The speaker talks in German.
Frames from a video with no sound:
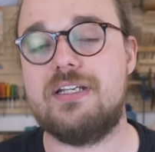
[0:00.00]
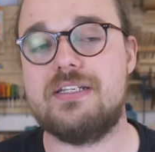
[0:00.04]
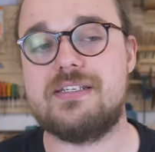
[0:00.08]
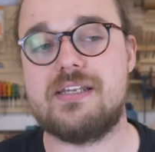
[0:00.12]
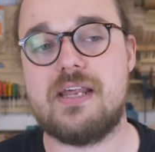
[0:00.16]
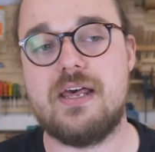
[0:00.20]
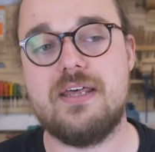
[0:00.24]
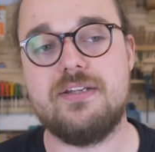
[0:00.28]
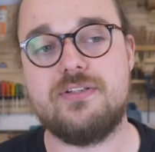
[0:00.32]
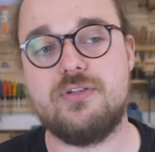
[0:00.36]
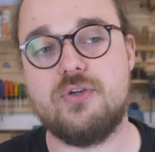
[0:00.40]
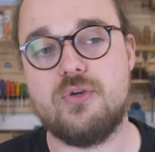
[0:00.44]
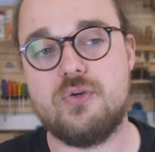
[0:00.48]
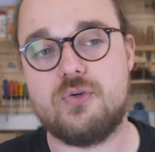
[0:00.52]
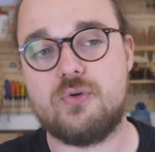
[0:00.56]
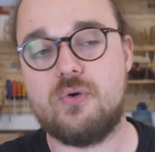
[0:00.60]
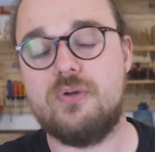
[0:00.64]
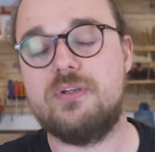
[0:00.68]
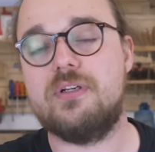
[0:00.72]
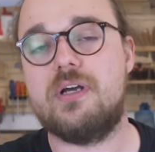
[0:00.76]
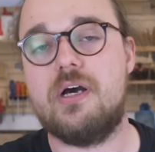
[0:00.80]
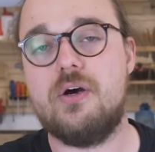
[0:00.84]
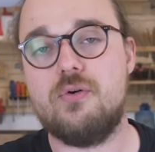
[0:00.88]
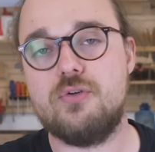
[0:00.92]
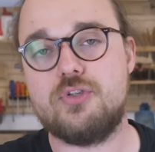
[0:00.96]
Das heißt, ich
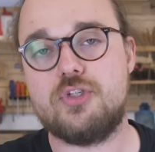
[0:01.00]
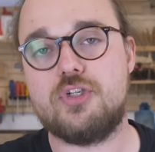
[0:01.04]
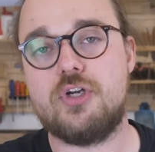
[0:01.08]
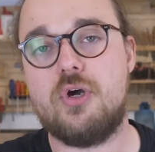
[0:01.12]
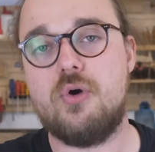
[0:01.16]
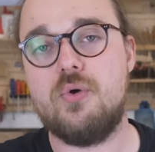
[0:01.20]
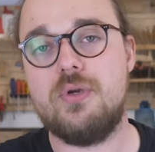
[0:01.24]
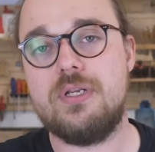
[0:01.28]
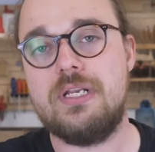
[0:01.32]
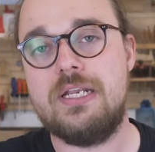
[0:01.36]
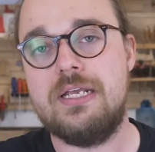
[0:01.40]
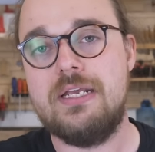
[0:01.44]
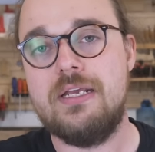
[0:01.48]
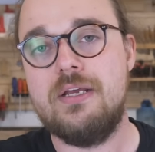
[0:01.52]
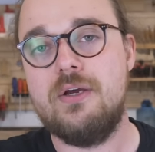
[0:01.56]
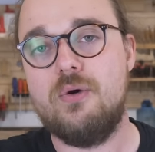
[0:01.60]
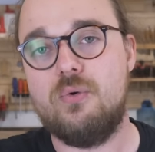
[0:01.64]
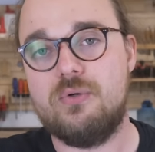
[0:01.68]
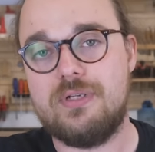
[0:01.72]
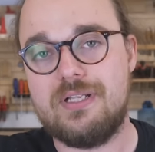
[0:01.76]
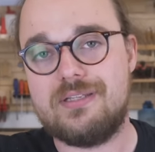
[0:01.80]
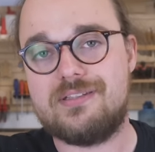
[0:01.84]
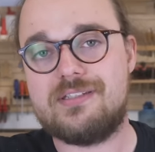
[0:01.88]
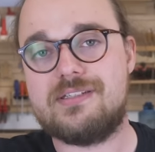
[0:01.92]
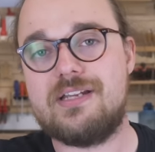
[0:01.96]
konnte rausschauen
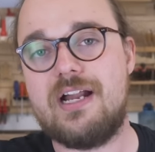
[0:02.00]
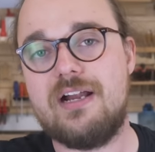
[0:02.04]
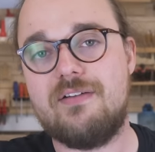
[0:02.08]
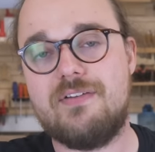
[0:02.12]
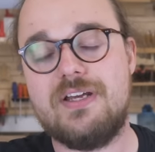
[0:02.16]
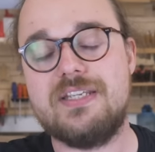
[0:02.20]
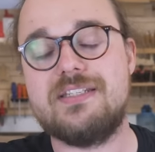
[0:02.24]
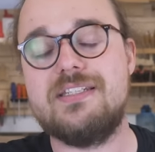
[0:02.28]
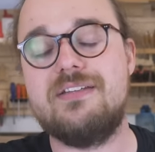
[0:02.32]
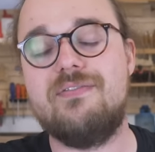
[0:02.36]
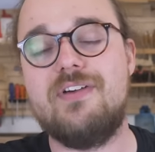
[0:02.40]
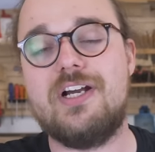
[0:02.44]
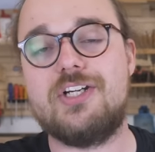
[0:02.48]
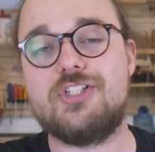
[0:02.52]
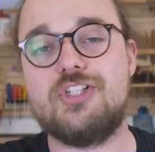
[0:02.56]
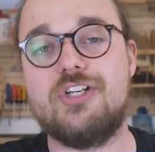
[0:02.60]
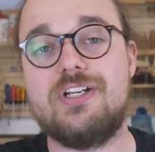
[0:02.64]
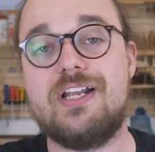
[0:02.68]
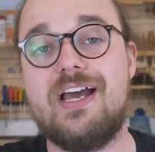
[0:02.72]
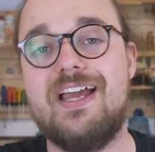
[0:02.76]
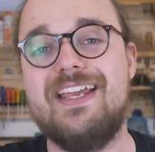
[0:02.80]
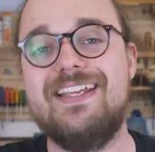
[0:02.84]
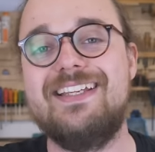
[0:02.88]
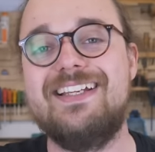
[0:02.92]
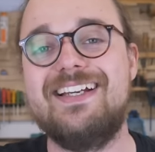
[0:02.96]
und hat es teilweise in die
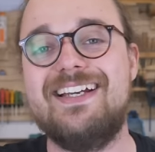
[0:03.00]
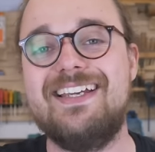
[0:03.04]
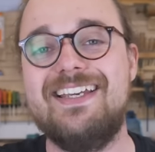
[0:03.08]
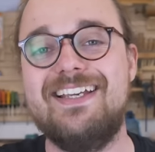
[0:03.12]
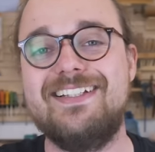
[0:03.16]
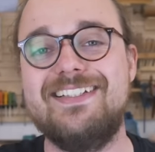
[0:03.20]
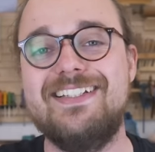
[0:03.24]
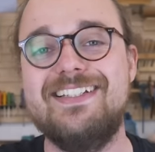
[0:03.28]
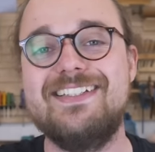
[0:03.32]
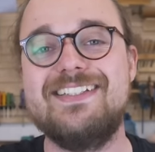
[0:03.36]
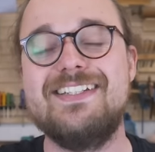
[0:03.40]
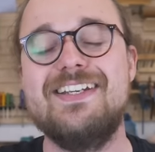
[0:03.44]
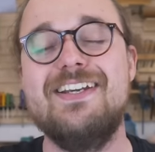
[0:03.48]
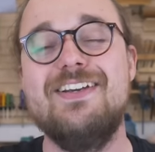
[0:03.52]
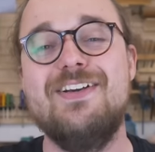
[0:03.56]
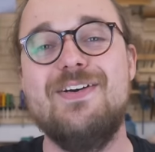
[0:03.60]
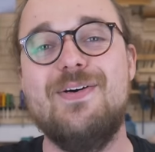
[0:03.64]
Werkstatt reingeregnet.